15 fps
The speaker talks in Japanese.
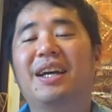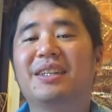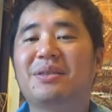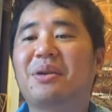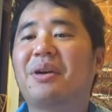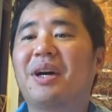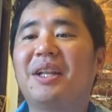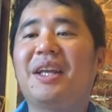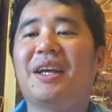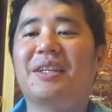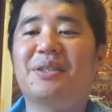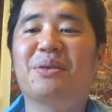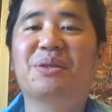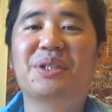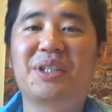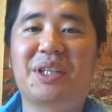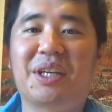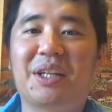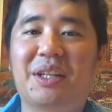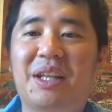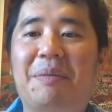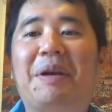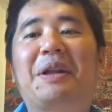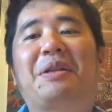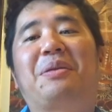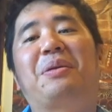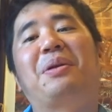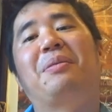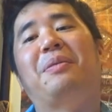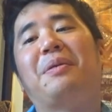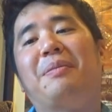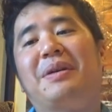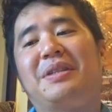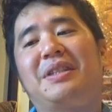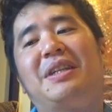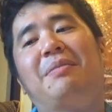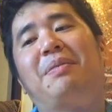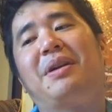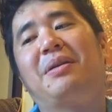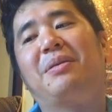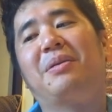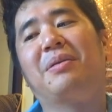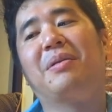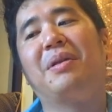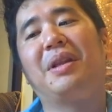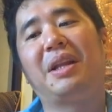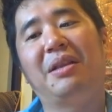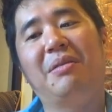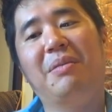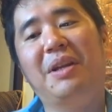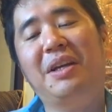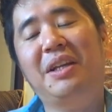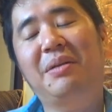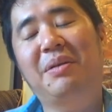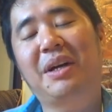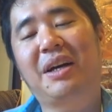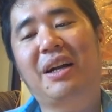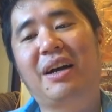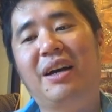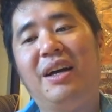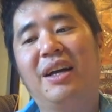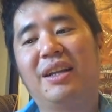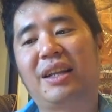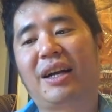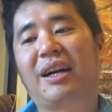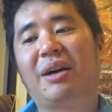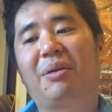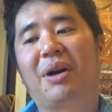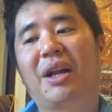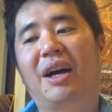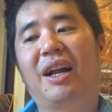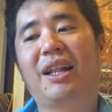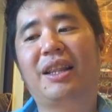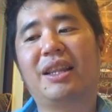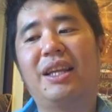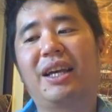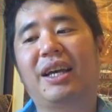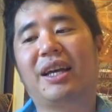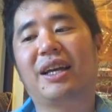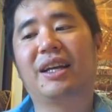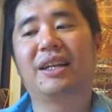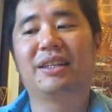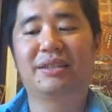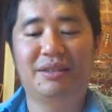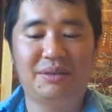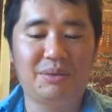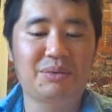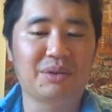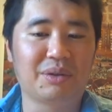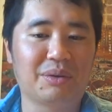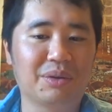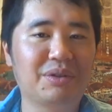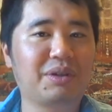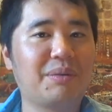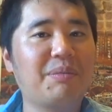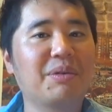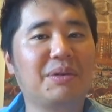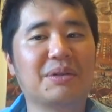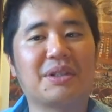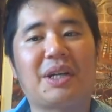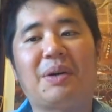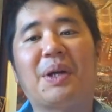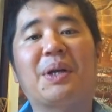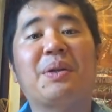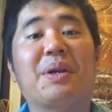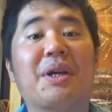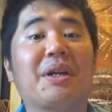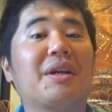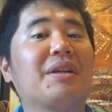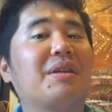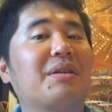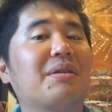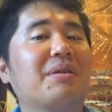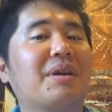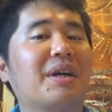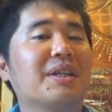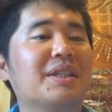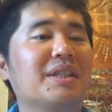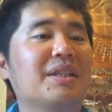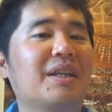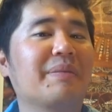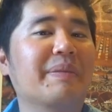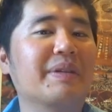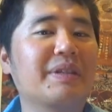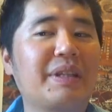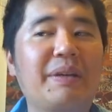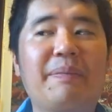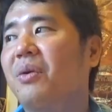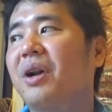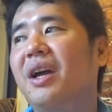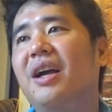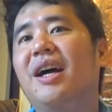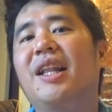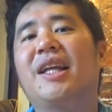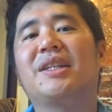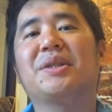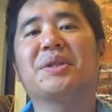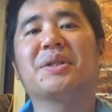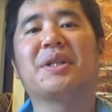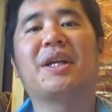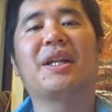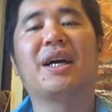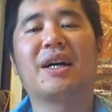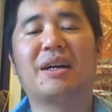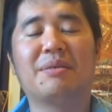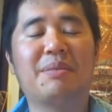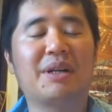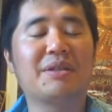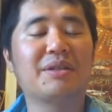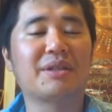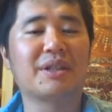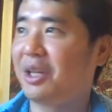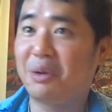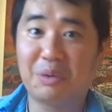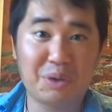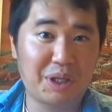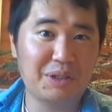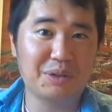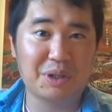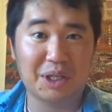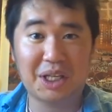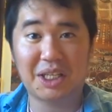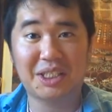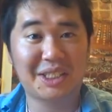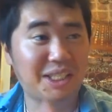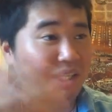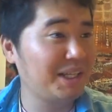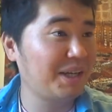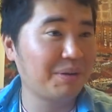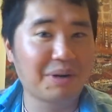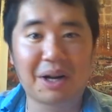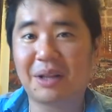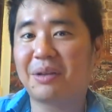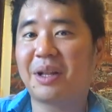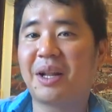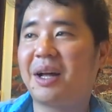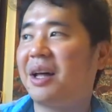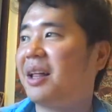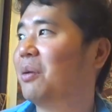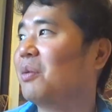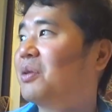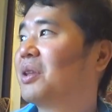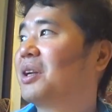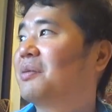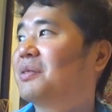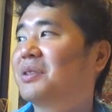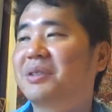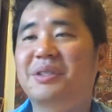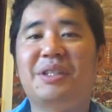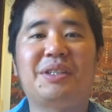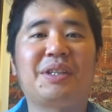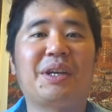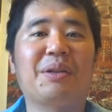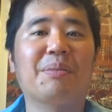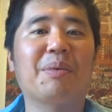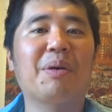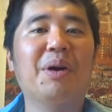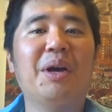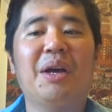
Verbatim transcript: それはね正直デメリットに思いますし、やっぱりこうネットもできても、だから高いお金払って速度の遅いものを使わないといけないっていう感じになりますね。ここら辺がねちょっとねなんかうまく日本のやつとはキャッチできないのかなとかなんか思ったりもするんですけども、